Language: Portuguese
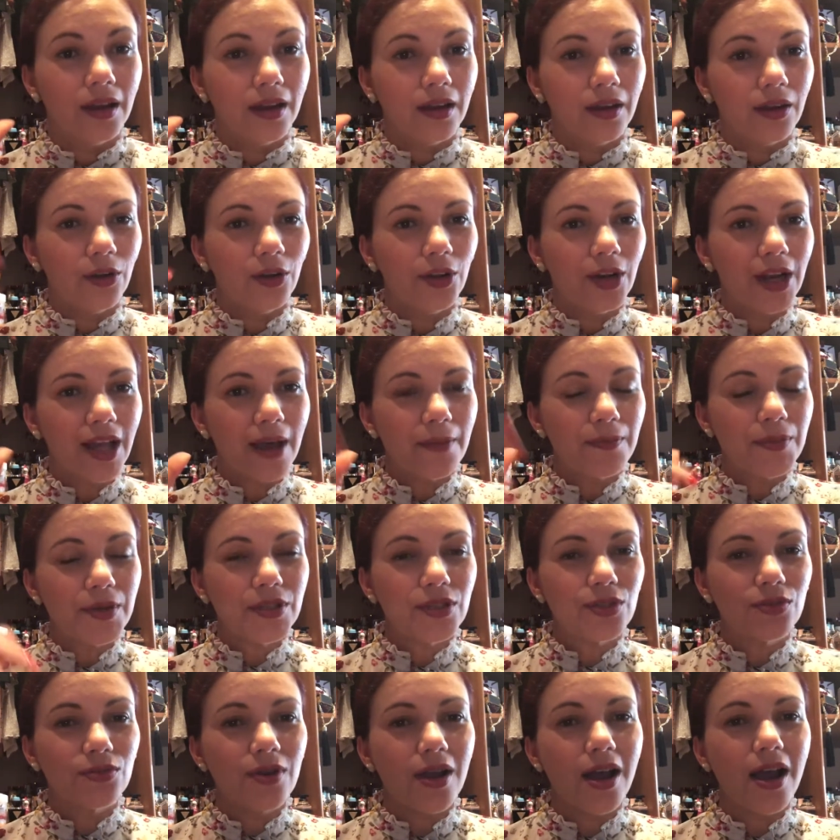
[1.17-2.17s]
Olá
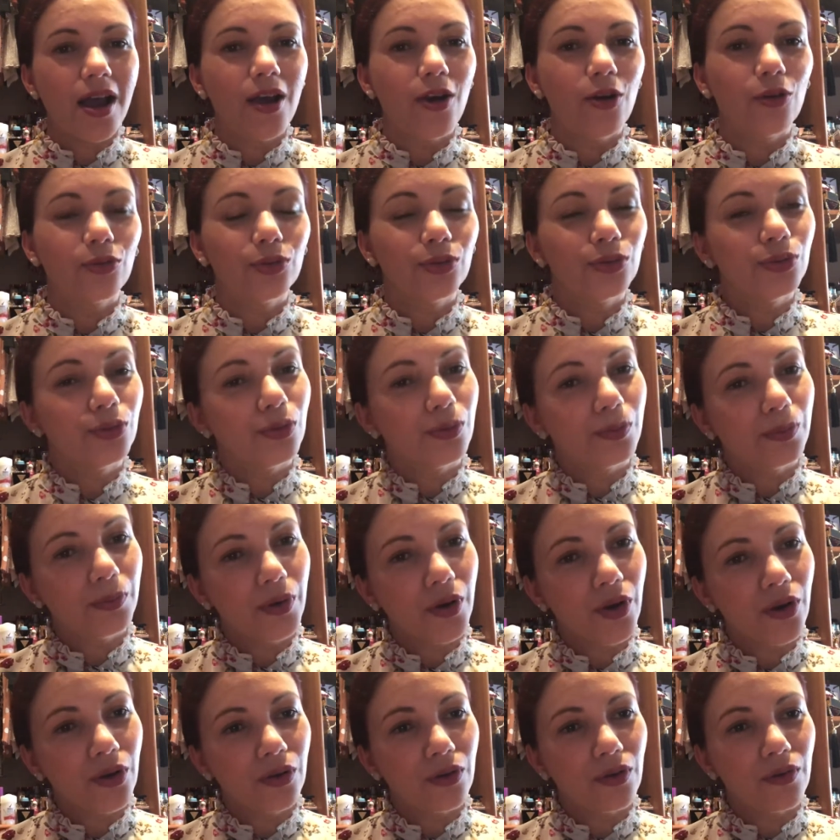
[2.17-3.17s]
pessoal, tudo
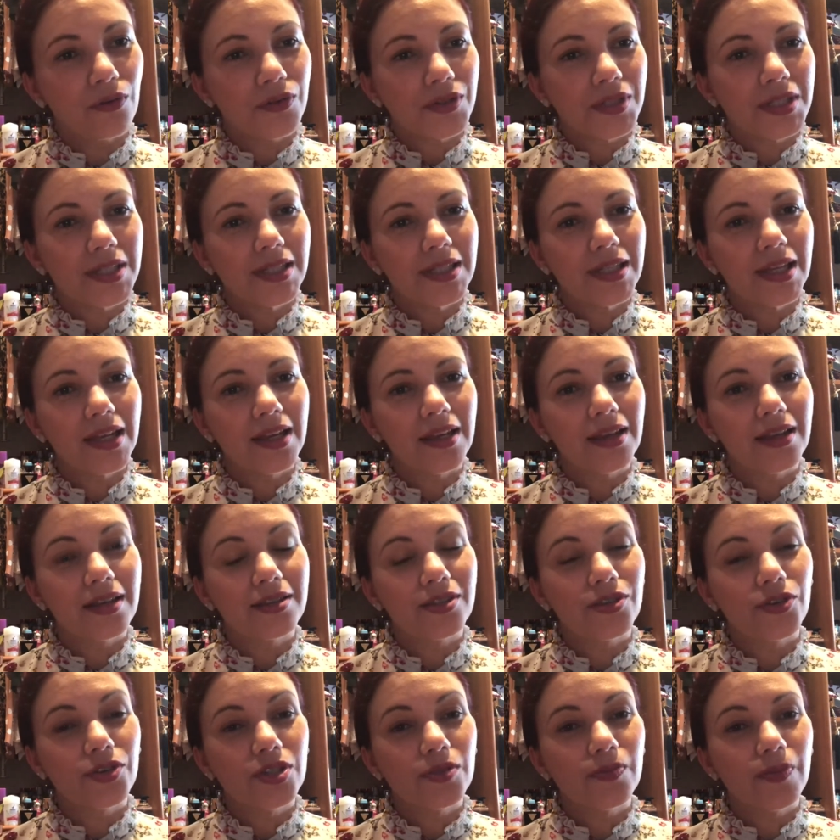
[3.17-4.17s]
bom com
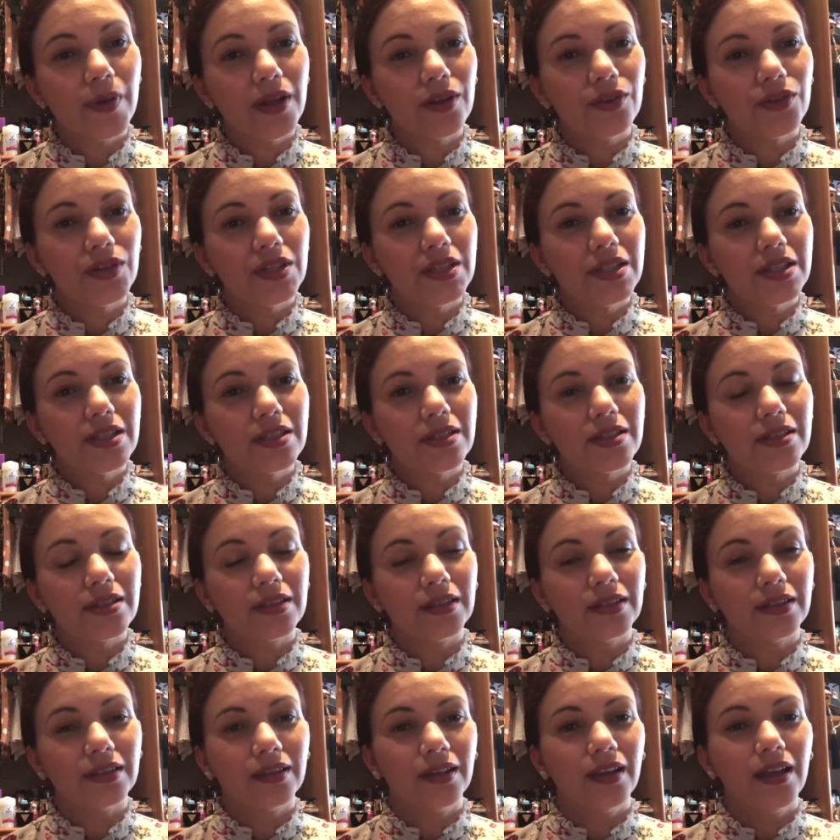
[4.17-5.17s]
vocês? Eu espero que
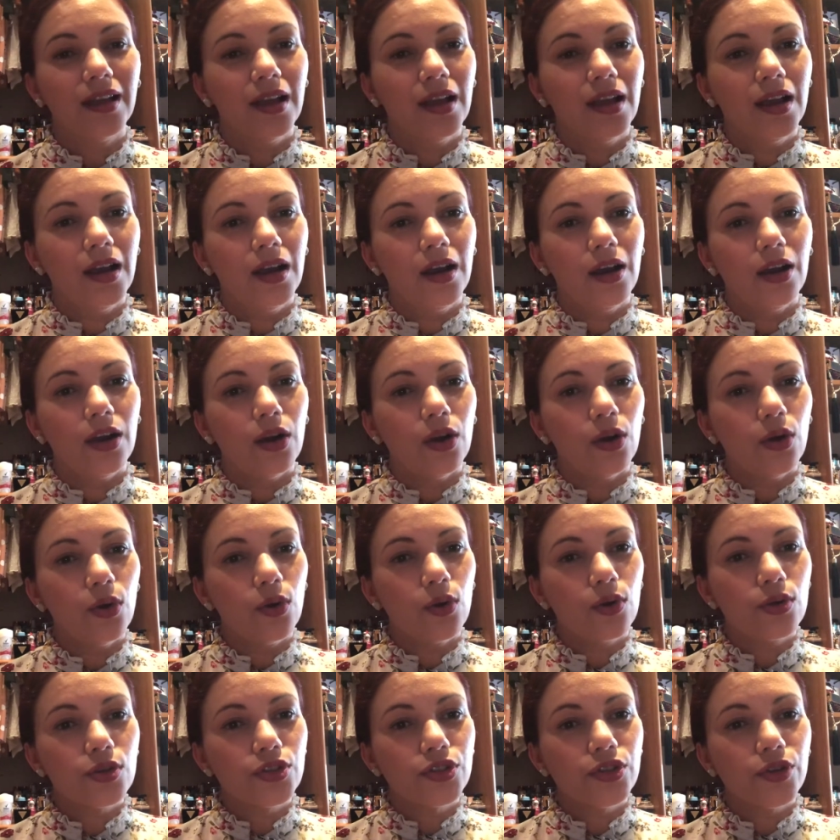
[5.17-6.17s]
sim.
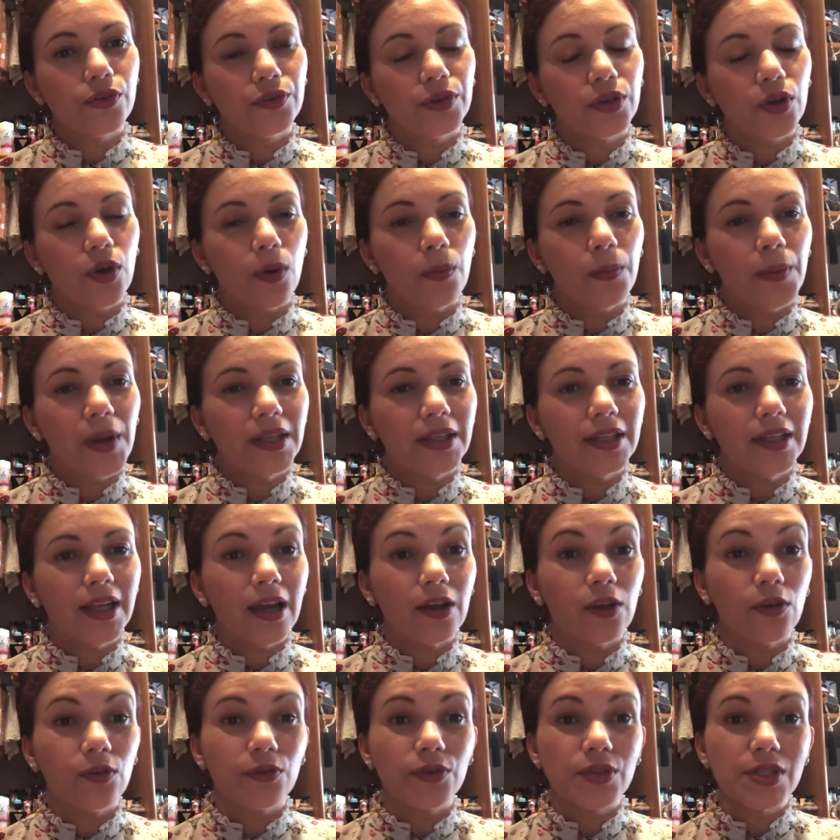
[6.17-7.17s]
Hoje eu vim compartilhar
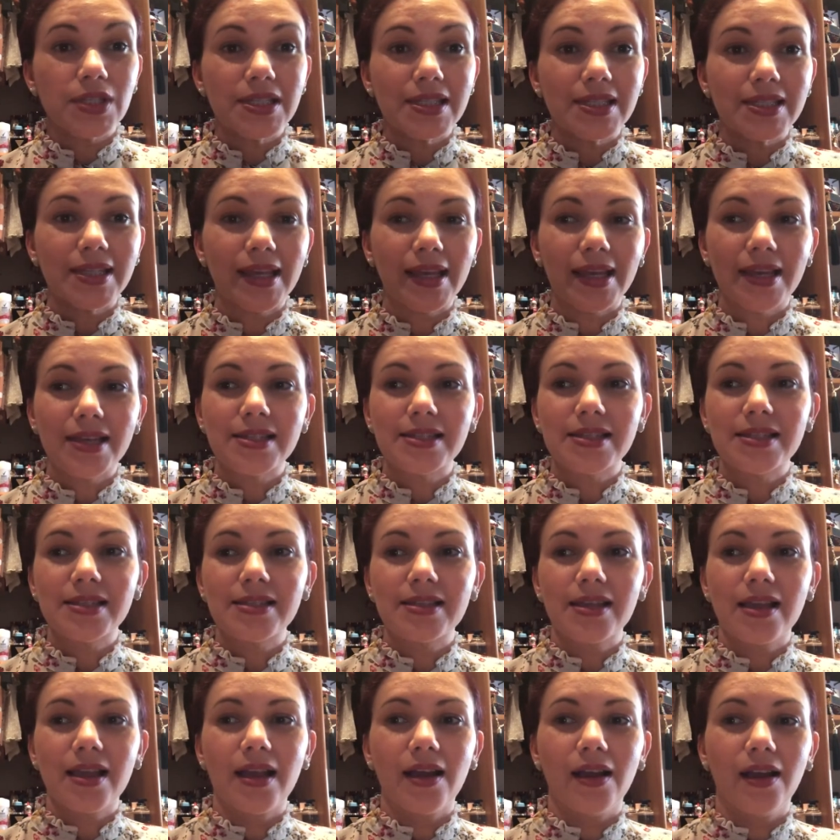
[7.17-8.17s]
com vocês
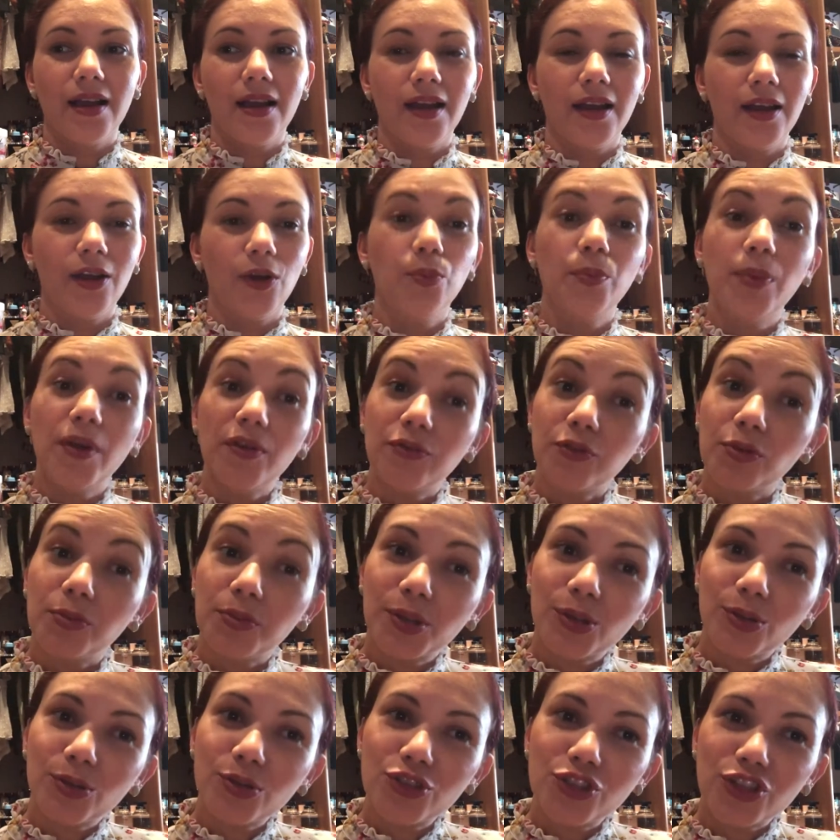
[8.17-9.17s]
é, o perfume
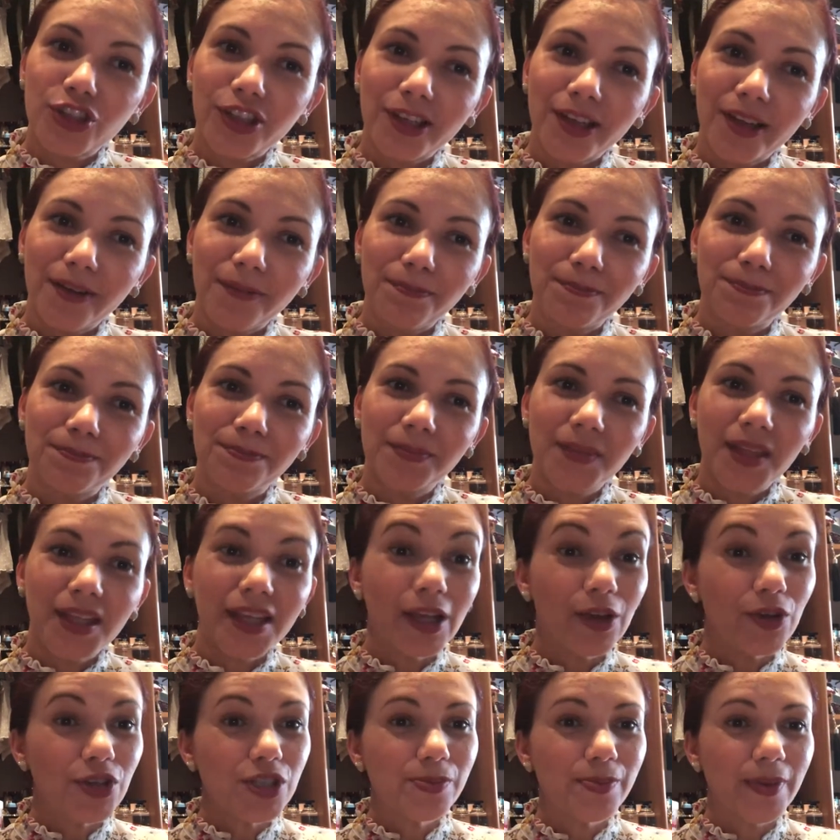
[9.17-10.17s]
do dia e
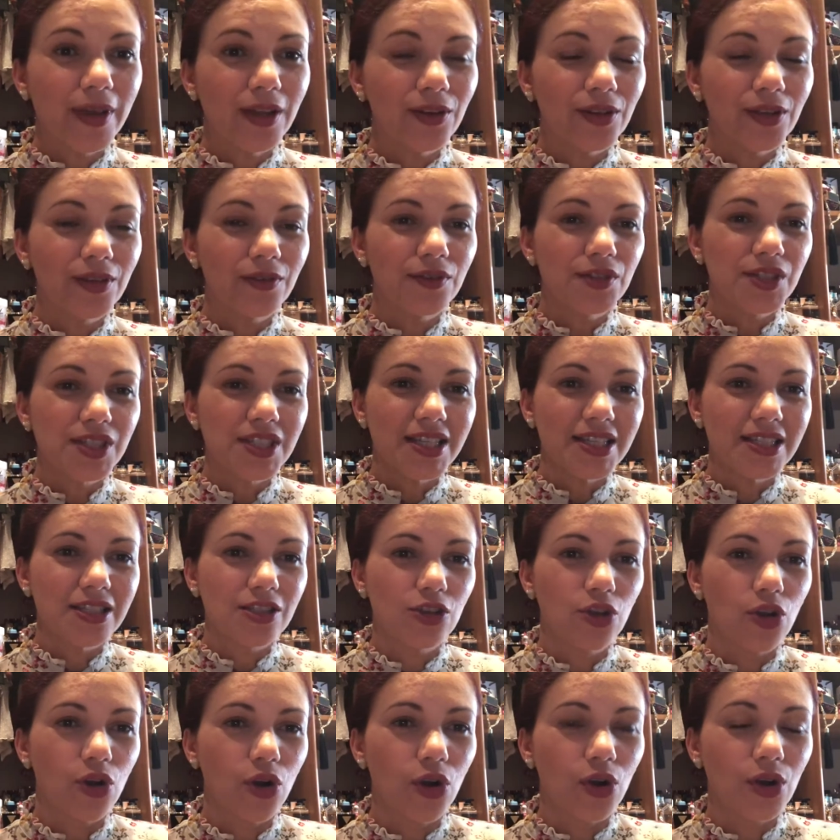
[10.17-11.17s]
eu espero que vocês
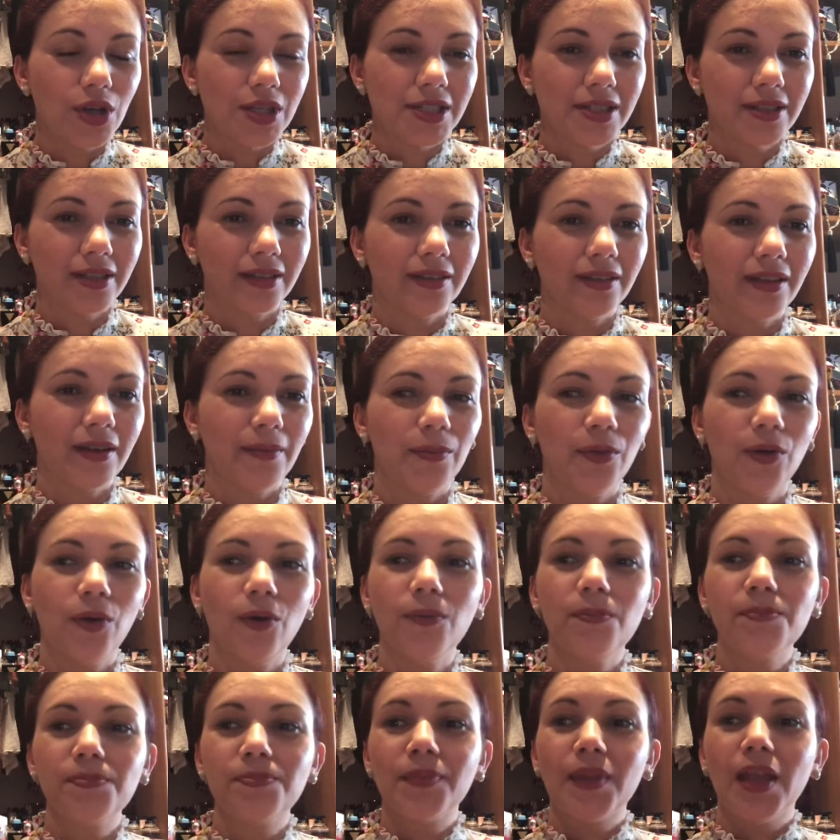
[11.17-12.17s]
gostem, tá bom?